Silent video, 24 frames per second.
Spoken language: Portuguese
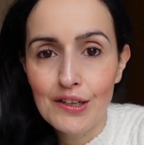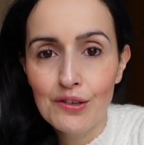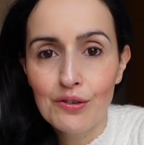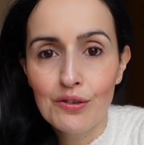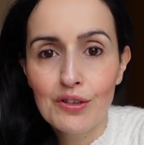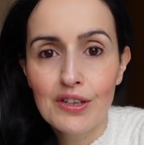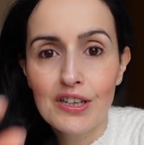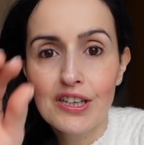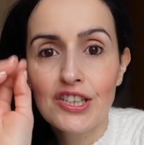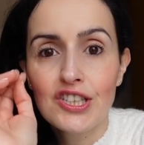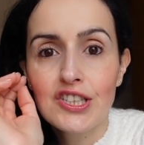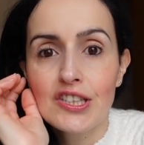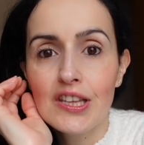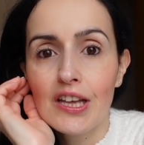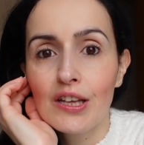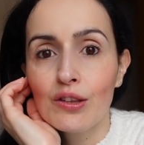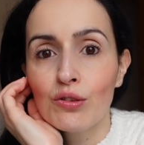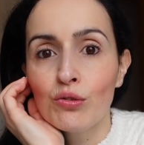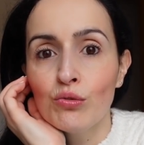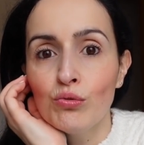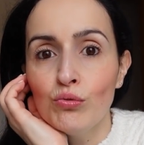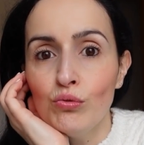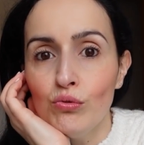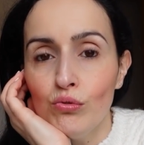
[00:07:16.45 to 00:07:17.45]
Agora que está
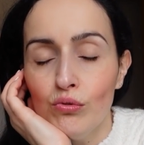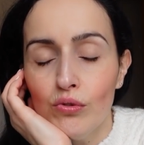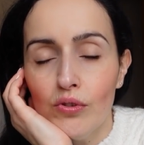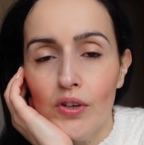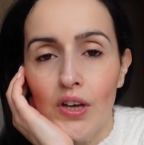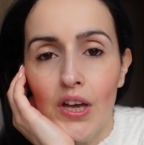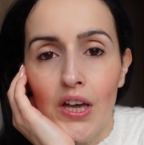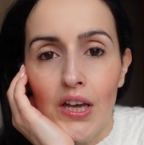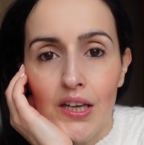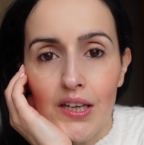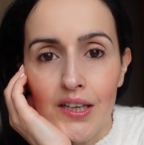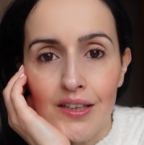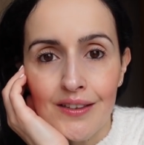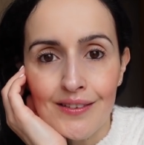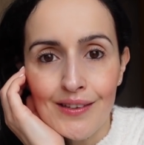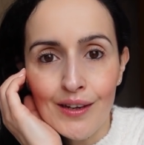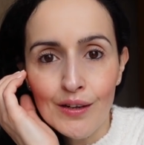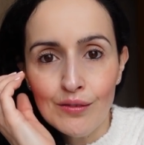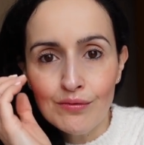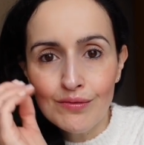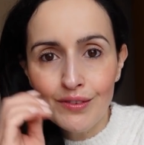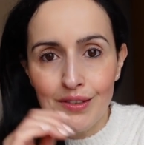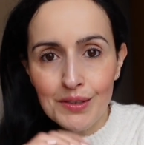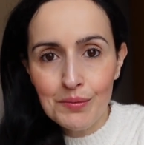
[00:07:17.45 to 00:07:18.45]
tudo,
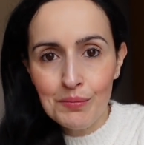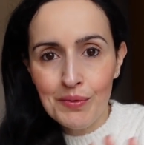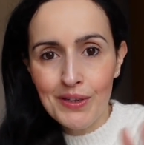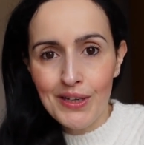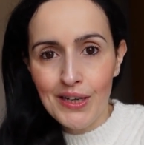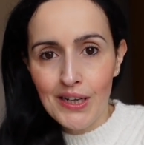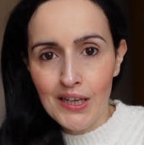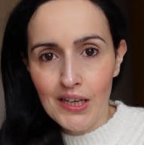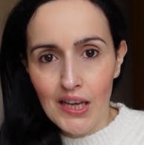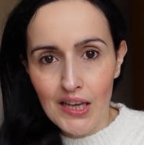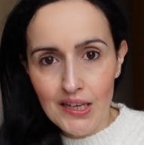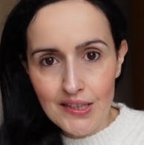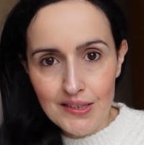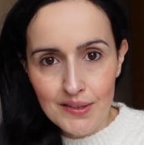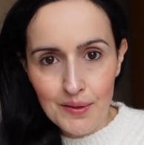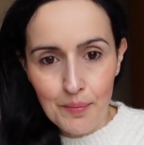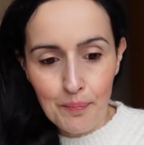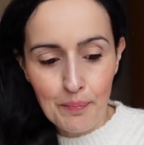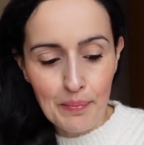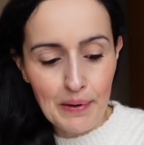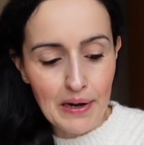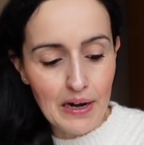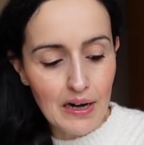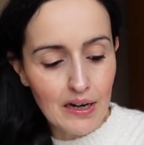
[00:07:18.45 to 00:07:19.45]
então terminei essa
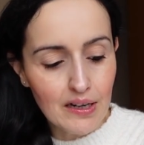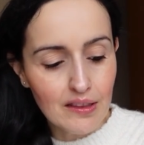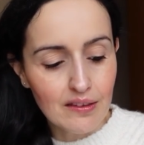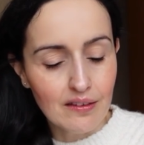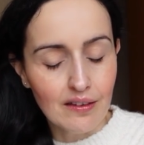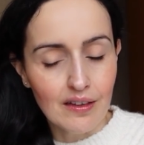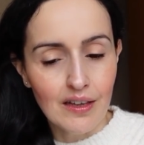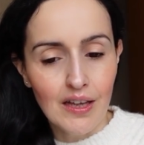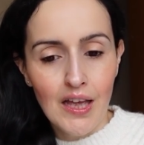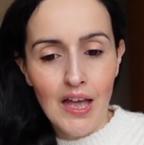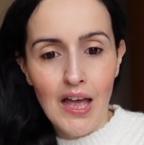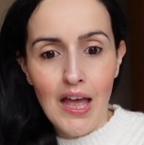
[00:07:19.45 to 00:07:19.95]
parte.